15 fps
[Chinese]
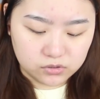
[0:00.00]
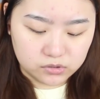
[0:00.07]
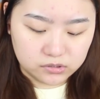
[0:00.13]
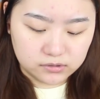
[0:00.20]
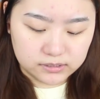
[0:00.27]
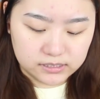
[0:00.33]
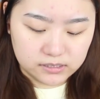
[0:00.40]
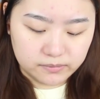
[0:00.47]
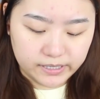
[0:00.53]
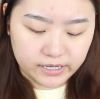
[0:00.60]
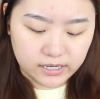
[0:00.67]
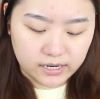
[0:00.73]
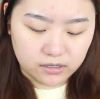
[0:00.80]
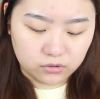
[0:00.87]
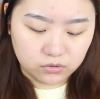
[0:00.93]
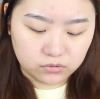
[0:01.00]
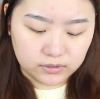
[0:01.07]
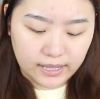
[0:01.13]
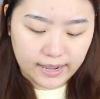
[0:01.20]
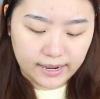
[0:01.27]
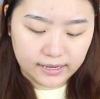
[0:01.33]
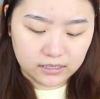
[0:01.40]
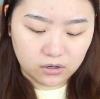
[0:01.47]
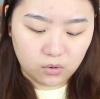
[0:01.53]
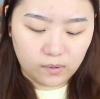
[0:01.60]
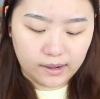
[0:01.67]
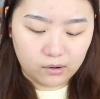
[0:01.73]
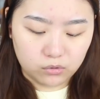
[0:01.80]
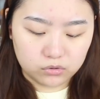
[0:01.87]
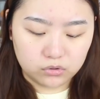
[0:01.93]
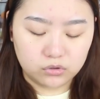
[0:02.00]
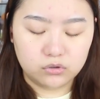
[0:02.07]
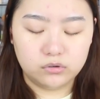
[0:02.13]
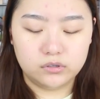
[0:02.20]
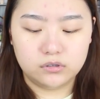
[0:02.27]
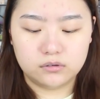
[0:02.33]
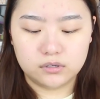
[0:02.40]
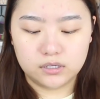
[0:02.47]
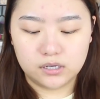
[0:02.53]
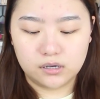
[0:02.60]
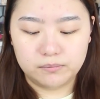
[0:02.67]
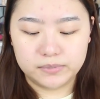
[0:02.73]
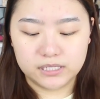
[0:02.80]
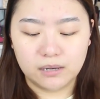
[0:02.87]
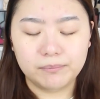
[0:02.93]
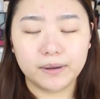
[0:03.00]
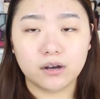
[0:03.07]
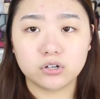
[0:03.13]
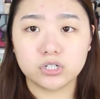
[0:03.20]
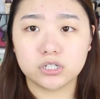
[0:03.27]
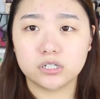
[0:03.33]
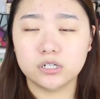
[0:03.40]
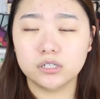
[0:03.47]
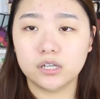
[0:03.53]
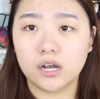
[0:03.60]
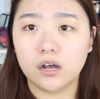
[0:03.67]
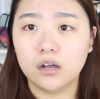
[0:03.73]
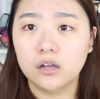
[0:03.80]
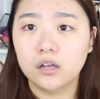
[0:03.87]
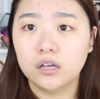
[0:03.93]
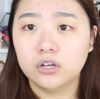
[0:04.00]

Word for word: 所以，我基本上用它的话，我都会用一个比较保湿的